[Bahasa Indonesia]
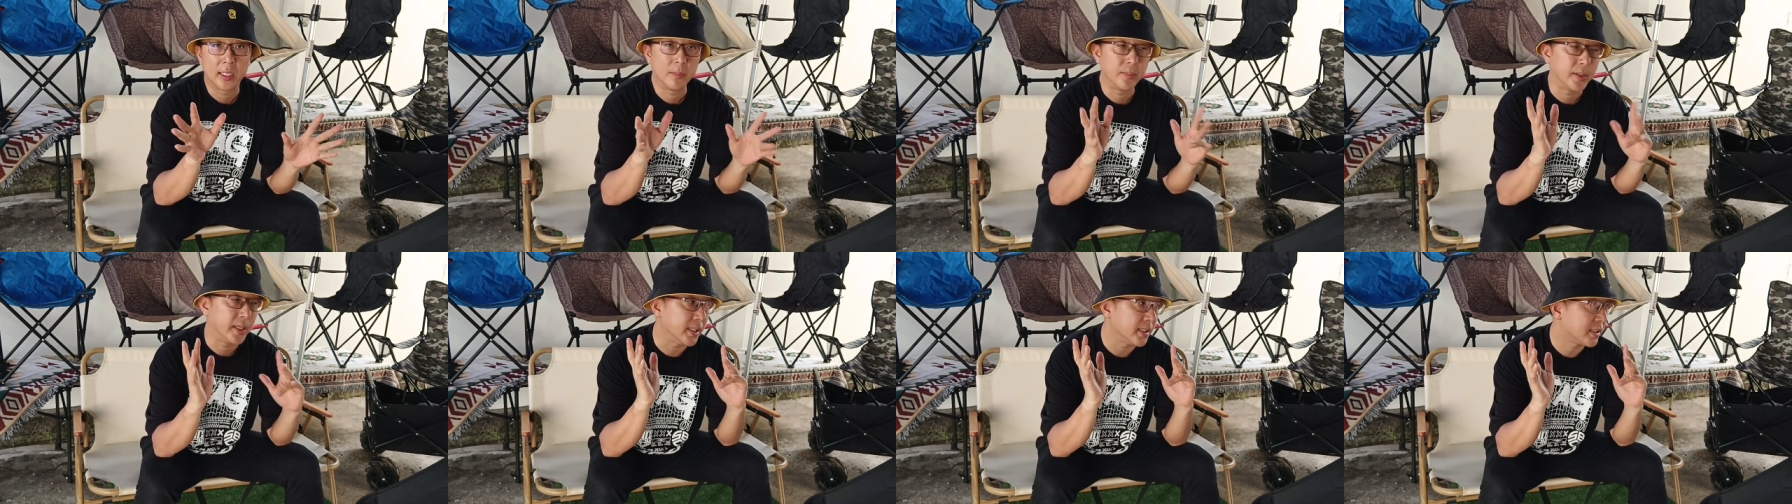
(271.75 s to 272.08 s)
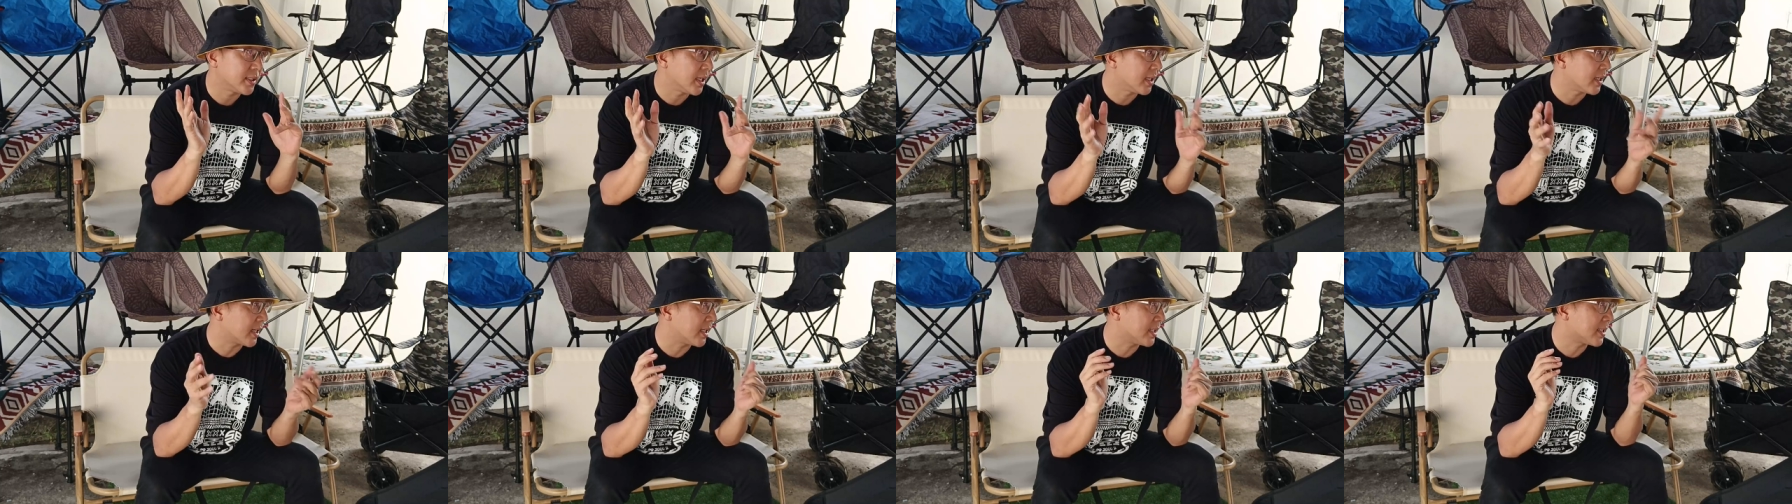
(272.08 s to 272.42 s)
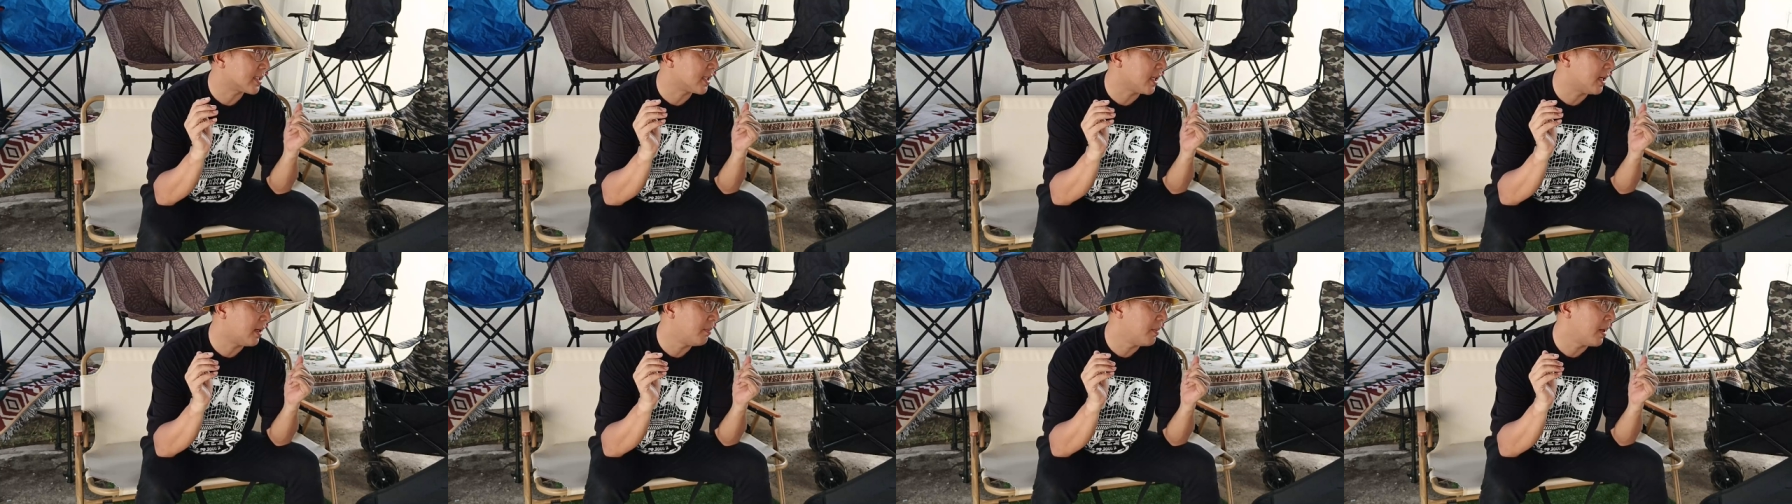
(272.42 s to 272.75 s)
tapi saya
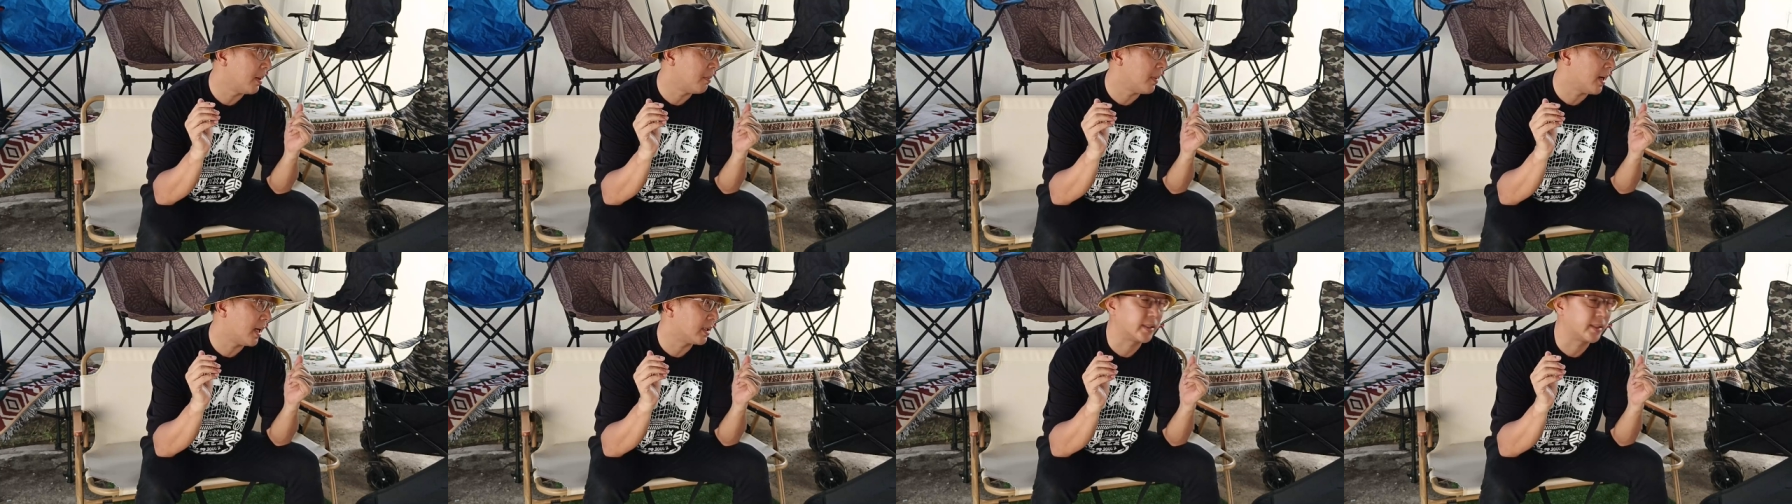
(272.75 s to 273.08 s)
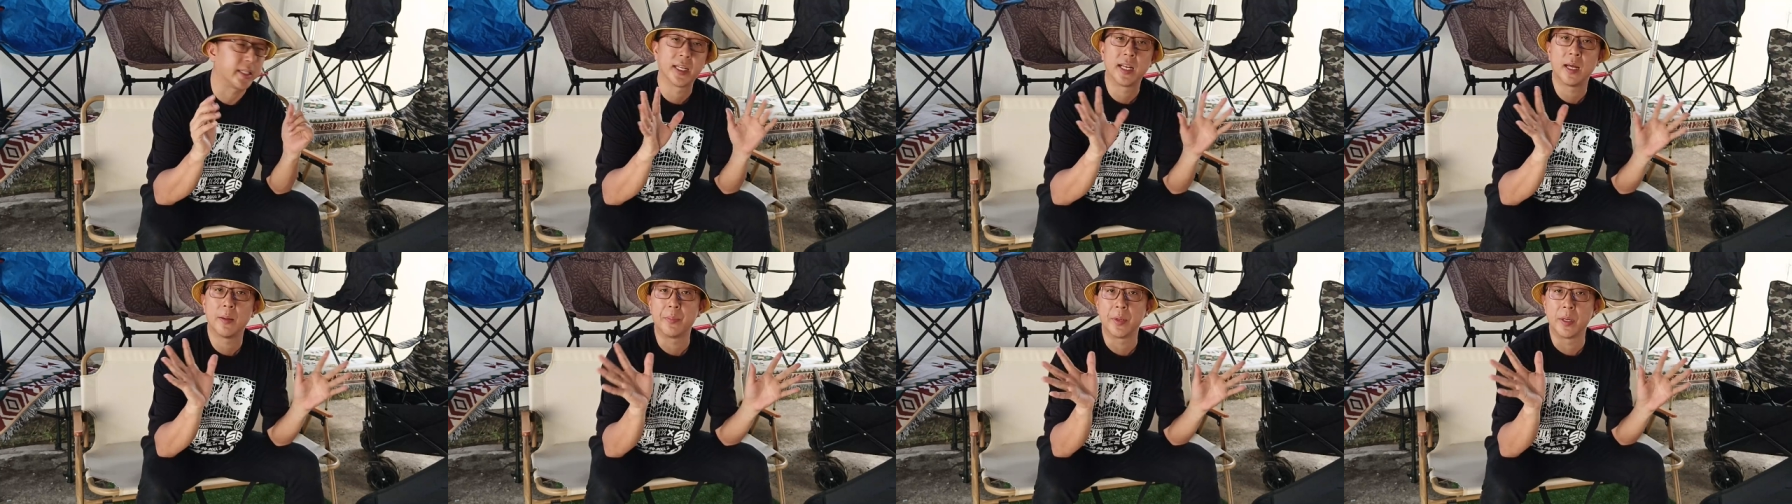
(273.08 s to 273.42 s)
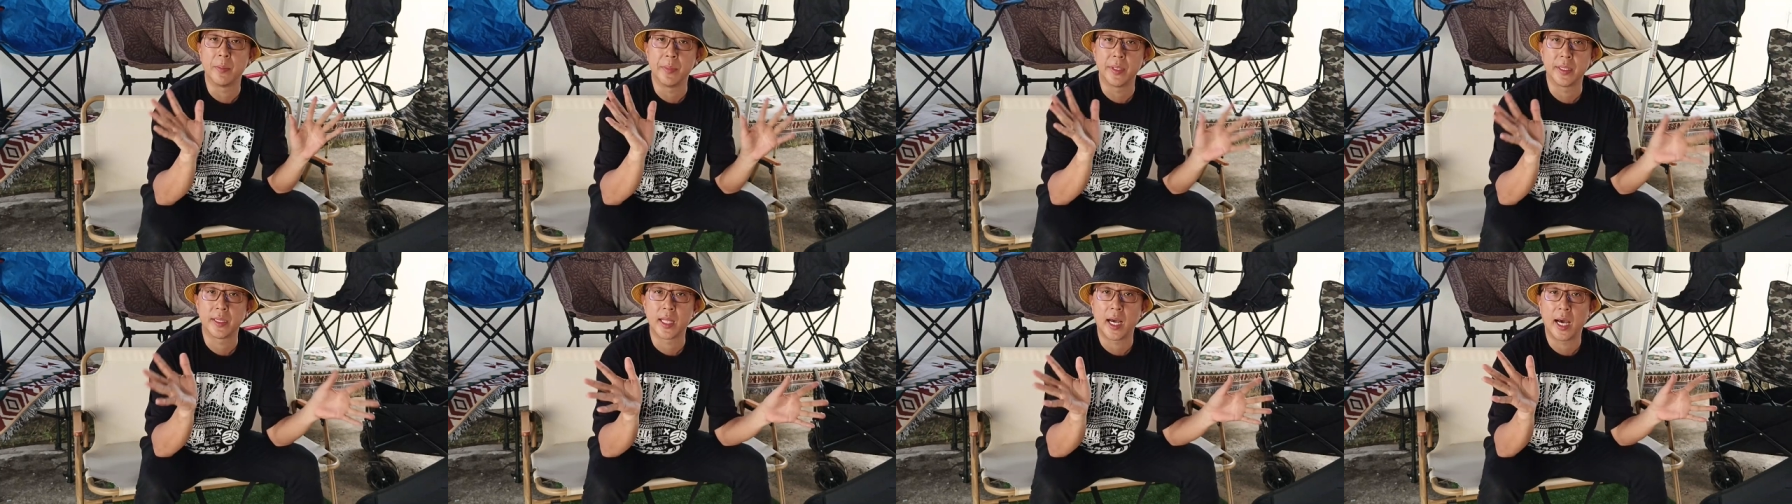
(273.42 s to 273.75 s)
rasa memang tiada
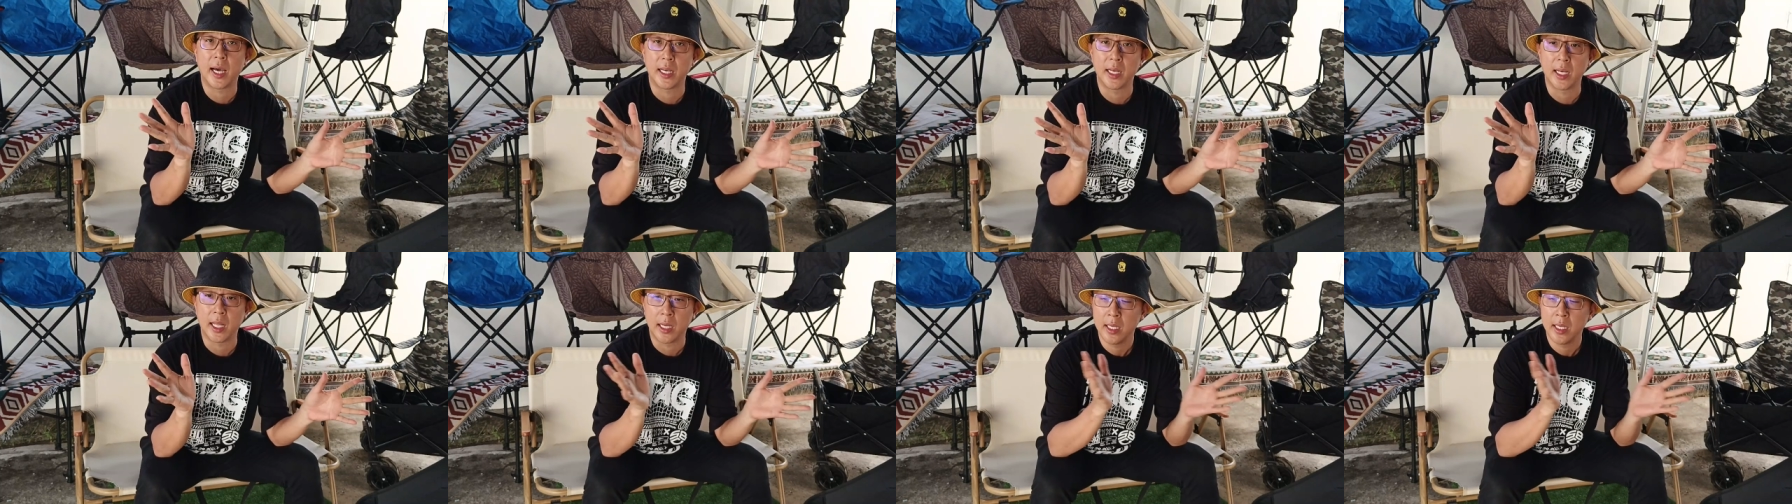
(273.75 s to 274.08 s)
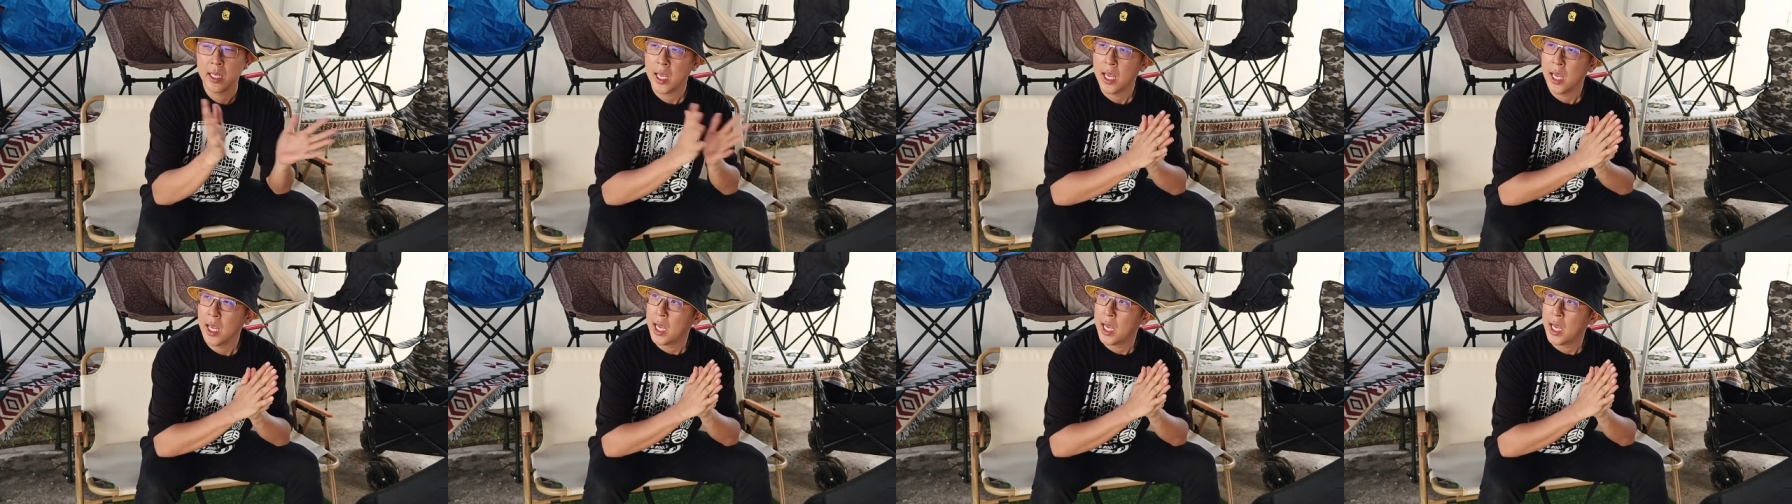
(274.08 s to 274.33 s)
permintaan lah